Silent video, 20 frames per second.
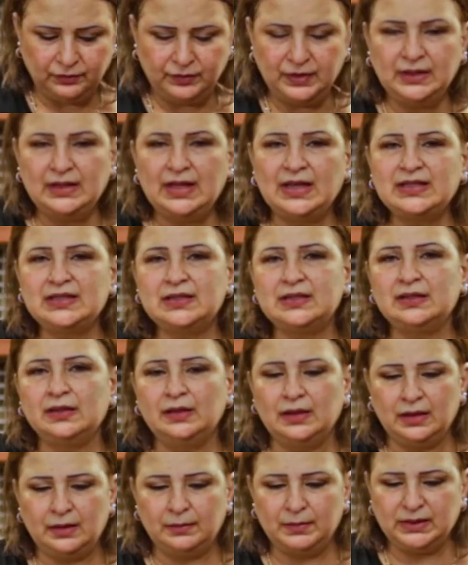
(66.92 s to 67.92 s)
في ناس
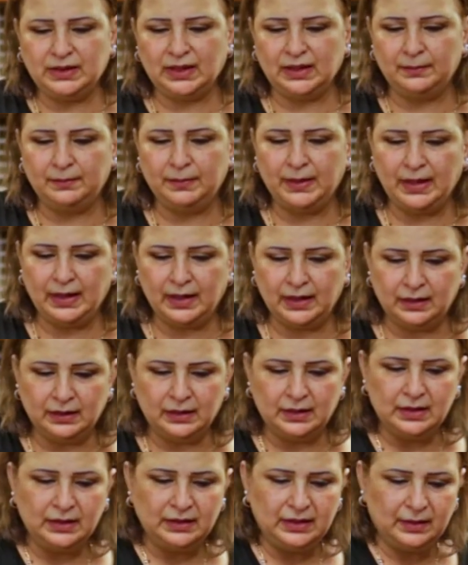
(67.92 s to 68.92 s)
آه، بتحبها
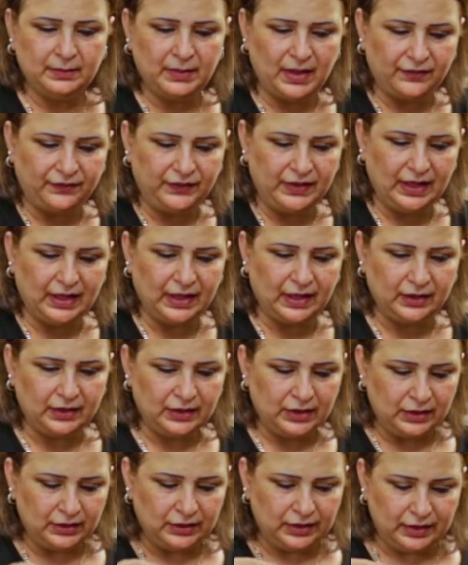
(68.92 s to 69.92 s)
يبقى فيها
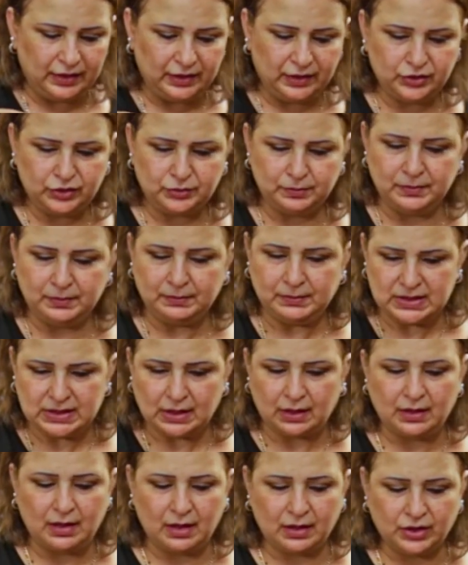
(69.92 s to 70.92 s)
آه،
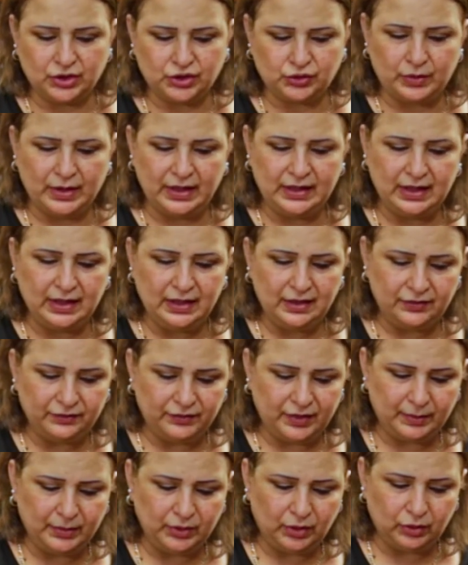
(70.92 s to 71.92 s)
مسكرة شوية
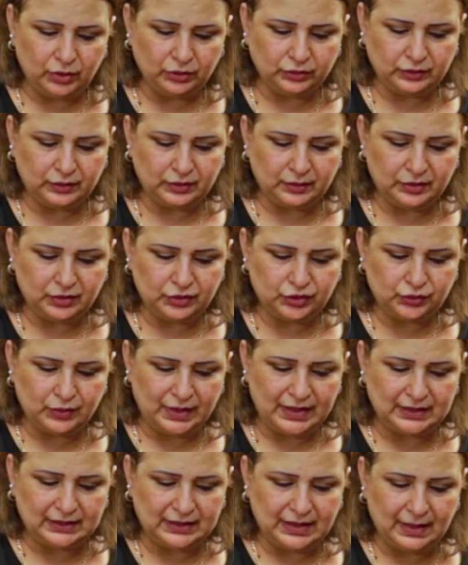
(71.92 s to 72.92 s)
فبنحط
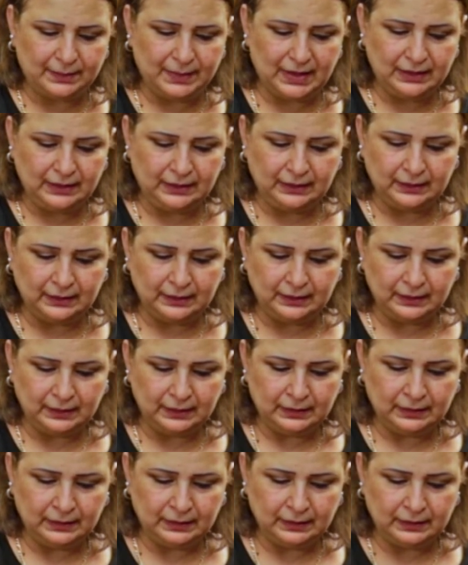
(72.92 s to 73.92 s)
شوية لبن
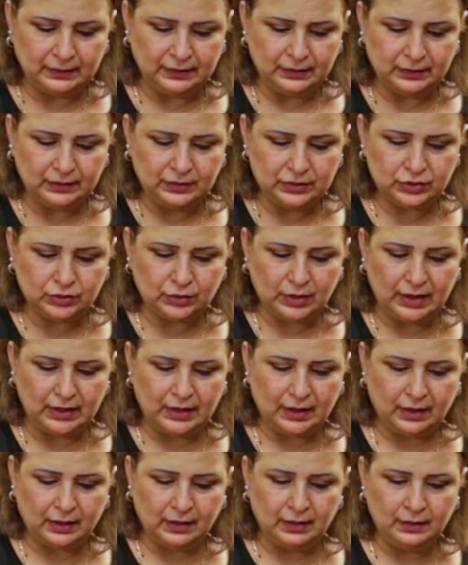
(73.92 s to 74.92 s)

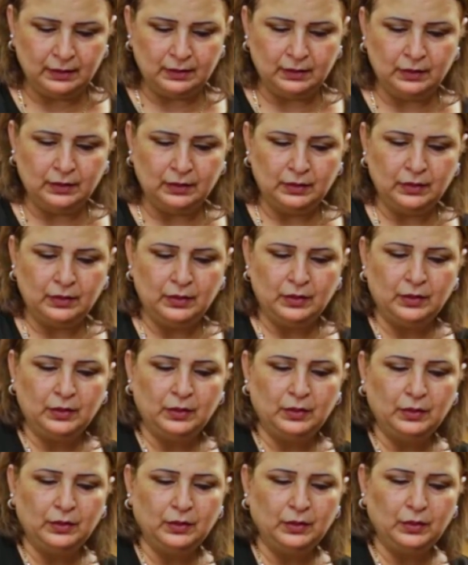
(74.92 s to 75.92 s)
صغيرة
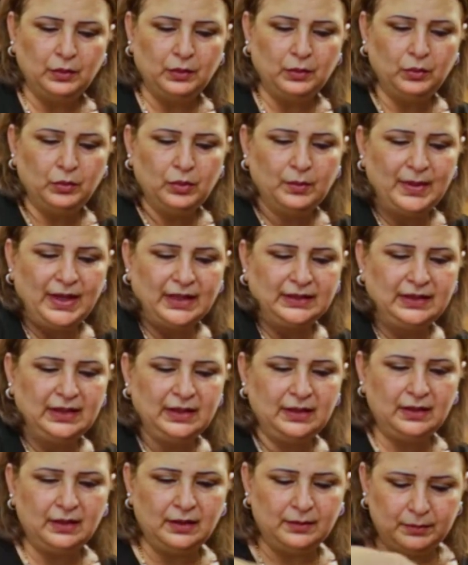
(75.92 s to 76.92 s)

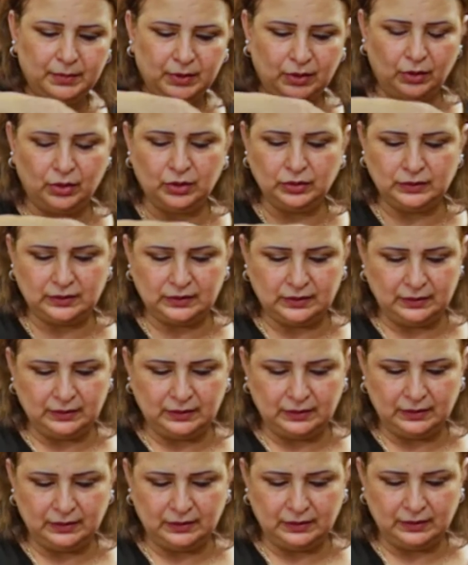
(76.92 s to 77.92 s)
وبعدين بنحط
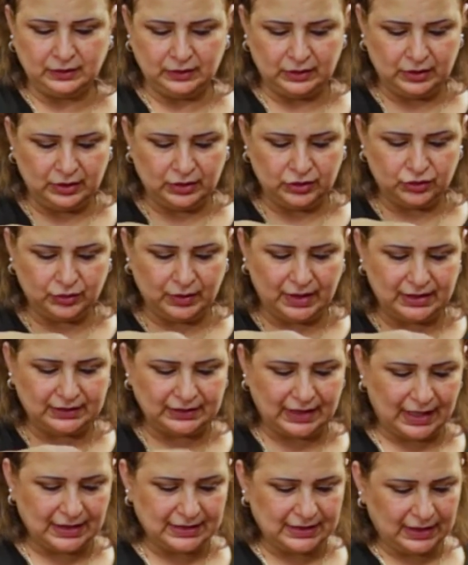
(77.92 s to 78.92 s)

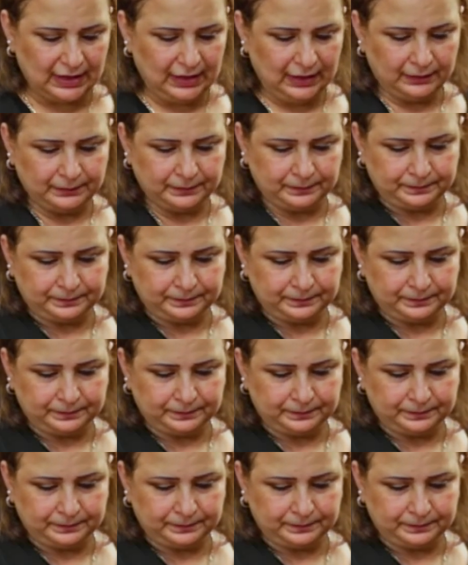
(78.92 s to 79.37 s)
شوية عسل